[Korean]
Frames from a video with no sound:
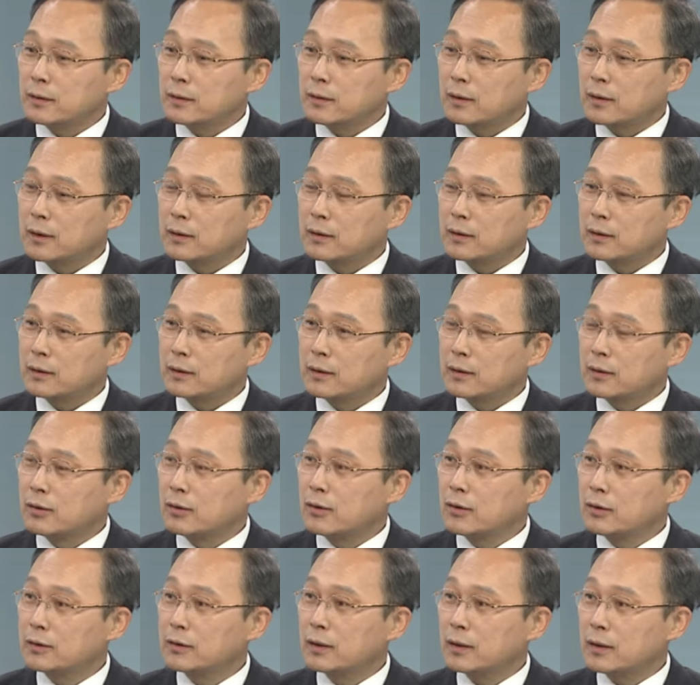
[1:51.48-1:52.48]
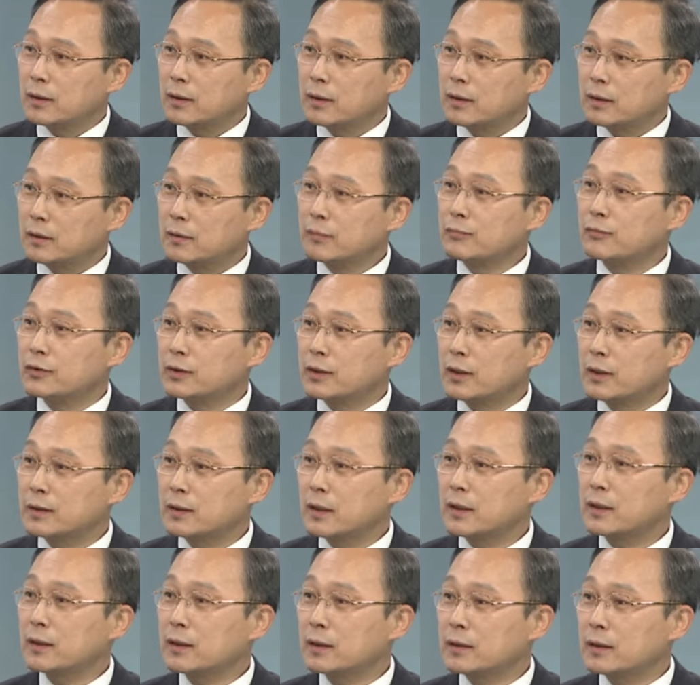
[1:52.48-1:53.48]
여러 가지 진료 현장에 큰 문제가
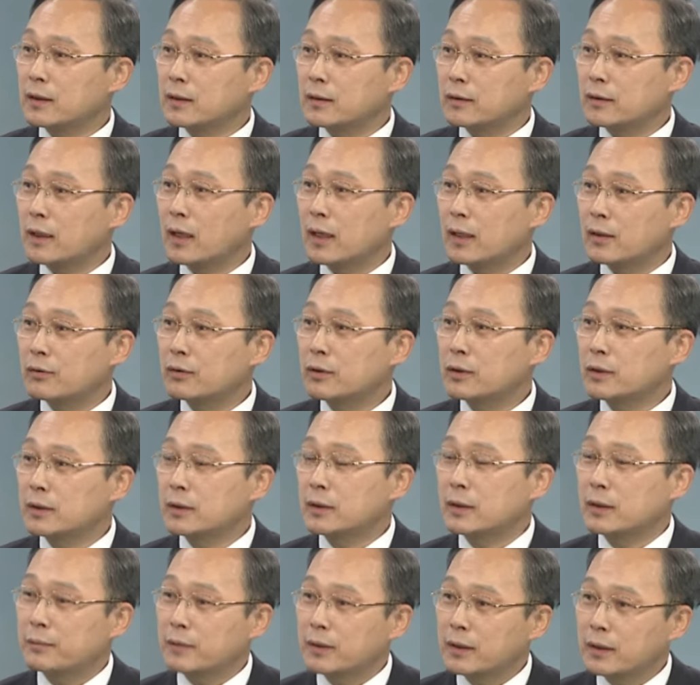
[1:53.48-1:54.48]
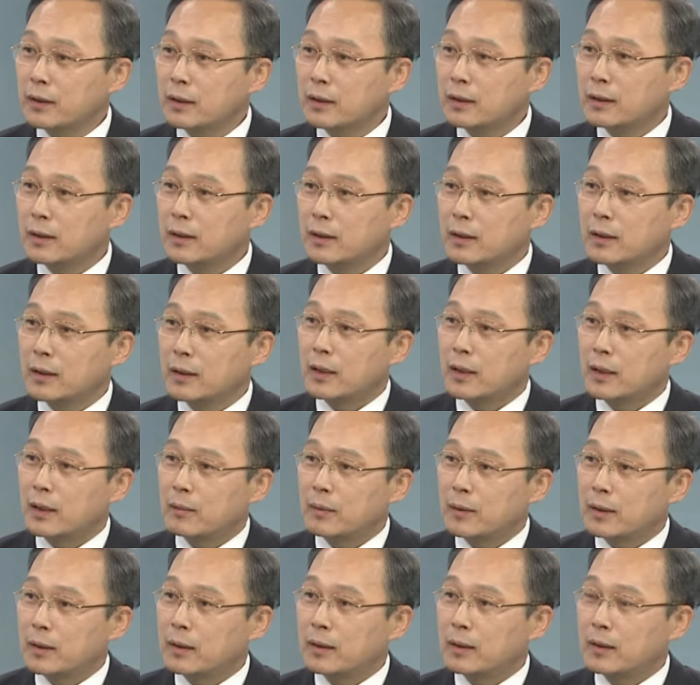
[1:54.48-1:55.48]
생긴다는 걸 알고 있기 때문에 음.
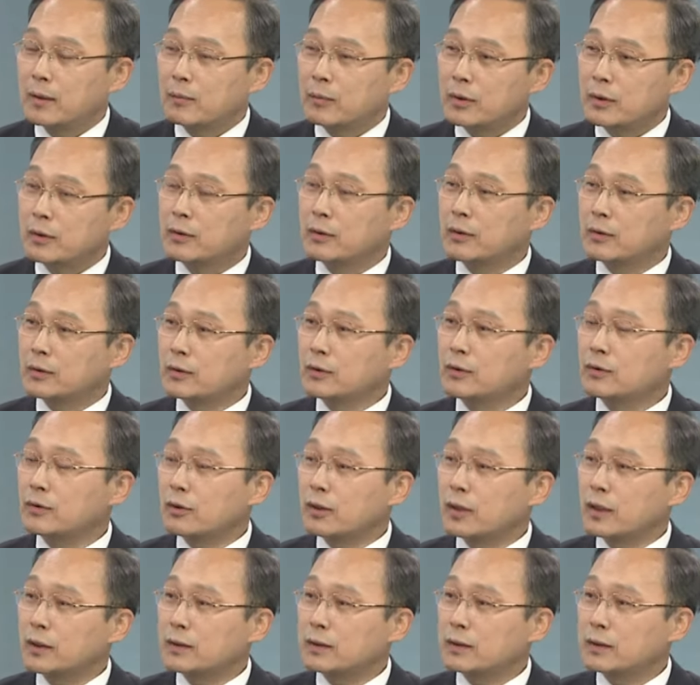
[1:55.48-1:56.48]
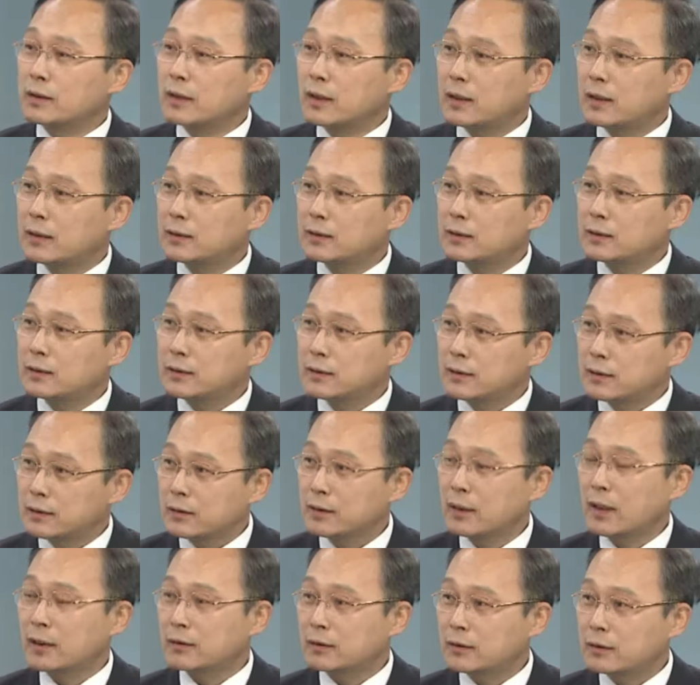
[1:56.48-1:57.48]
아마 뭐 그런 정도까지
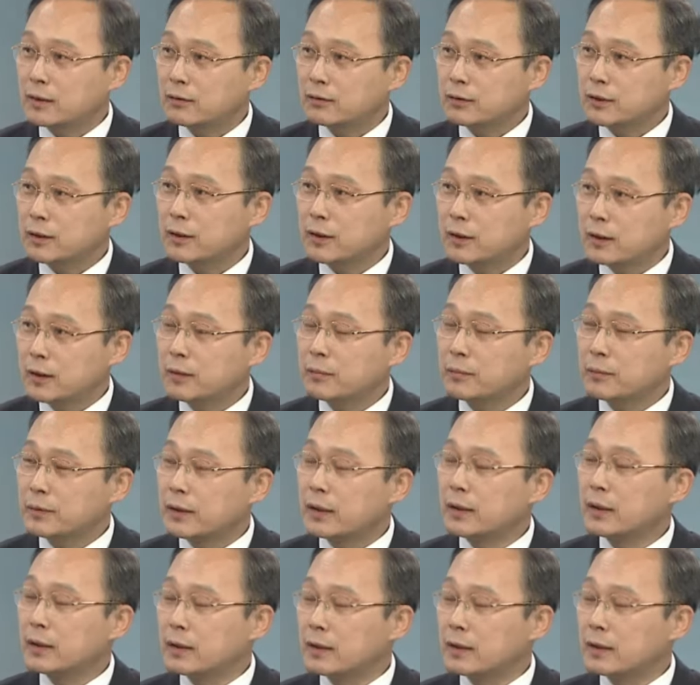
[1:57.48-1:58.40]
가지는 않으리라고 아. 생각을 합니다.